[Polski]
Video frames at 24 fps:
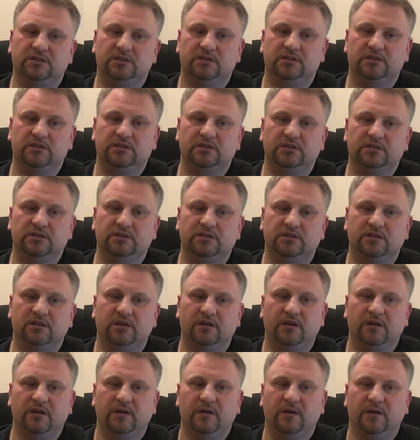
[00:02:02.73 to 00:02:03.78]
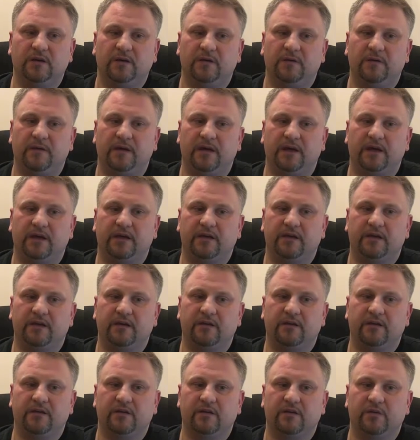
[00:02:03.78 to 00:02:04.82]
i, i
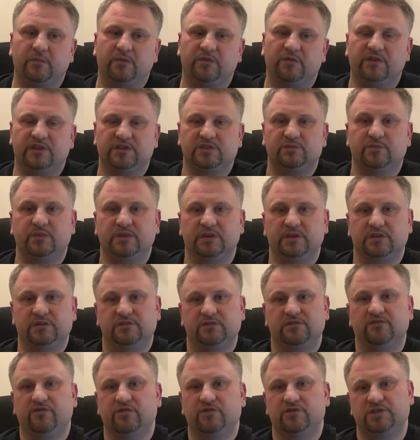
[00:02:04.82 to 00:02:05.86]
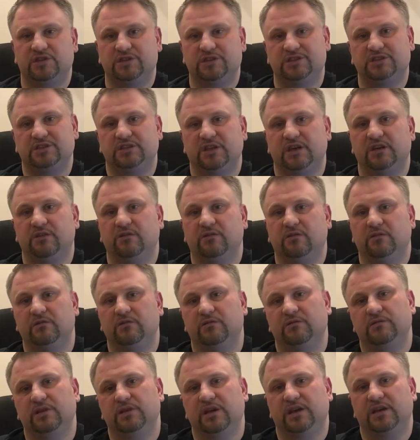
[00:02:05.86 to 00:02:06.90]
e, powiedzmy tworzyć z
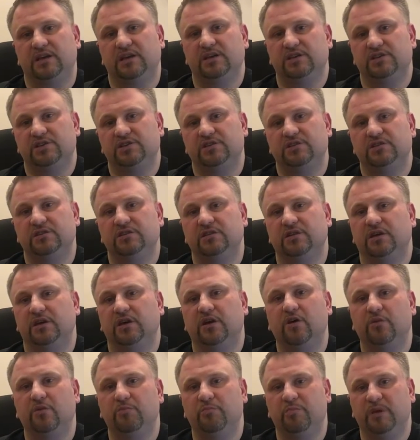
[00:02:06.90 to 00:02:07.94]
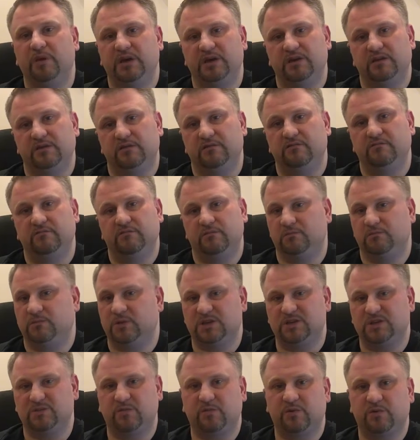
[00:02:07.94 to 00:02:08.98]
tego jakieś e, hobby. To
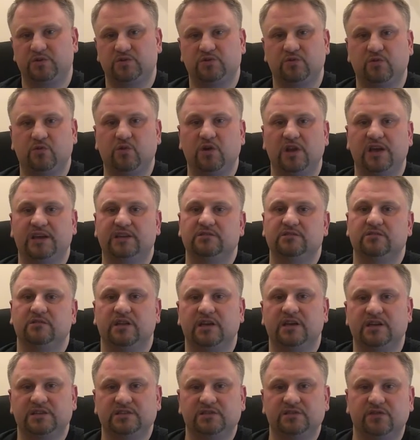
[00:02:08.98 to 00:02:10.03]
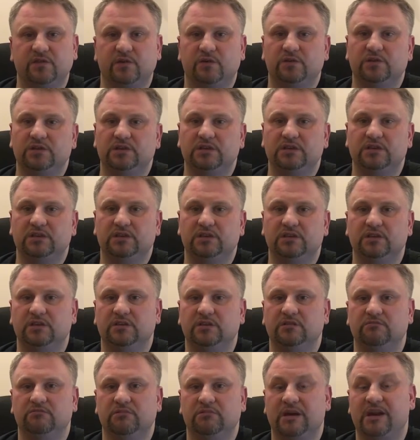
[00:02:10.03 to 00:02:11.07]
jest po prostu kolekcjonerstwo i,
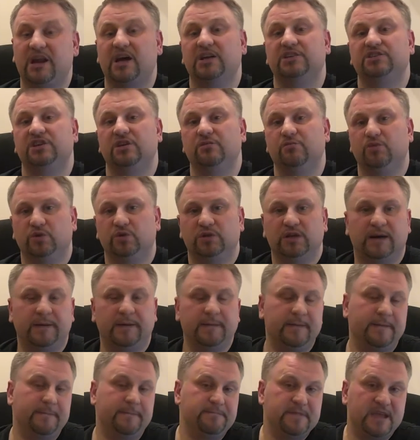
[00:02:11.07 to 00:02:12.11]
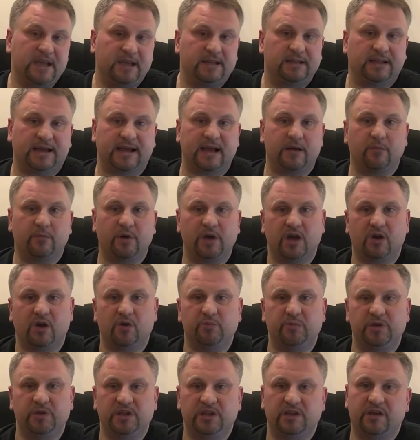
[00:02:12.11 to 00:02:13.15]
i raczej moda. Taka moja
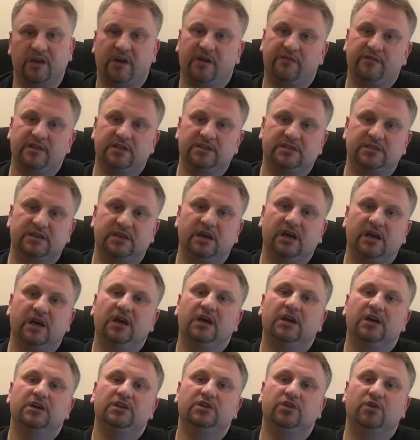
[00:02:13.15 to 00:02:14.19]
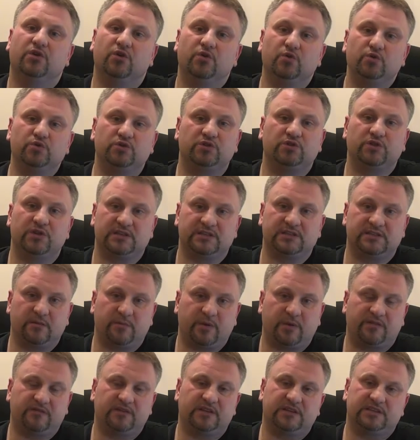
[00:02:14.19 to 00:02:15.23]
opinia. A więc no, ud to jest
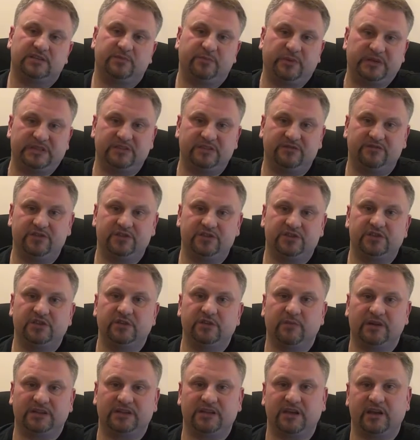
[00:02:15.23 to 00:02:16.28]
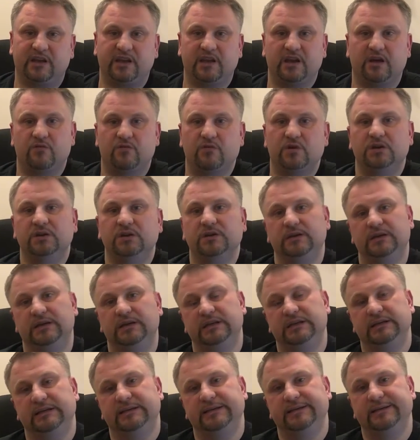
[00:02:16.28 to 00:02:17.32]
naprawdę specyficzny materiał
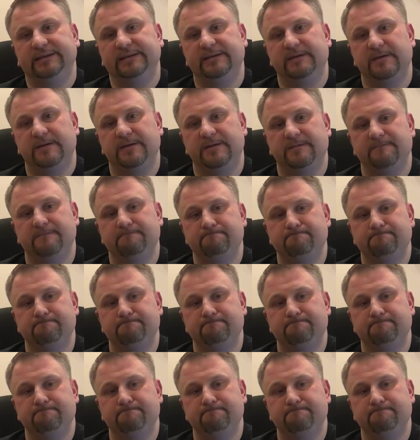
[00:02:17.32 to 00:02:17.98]
yy,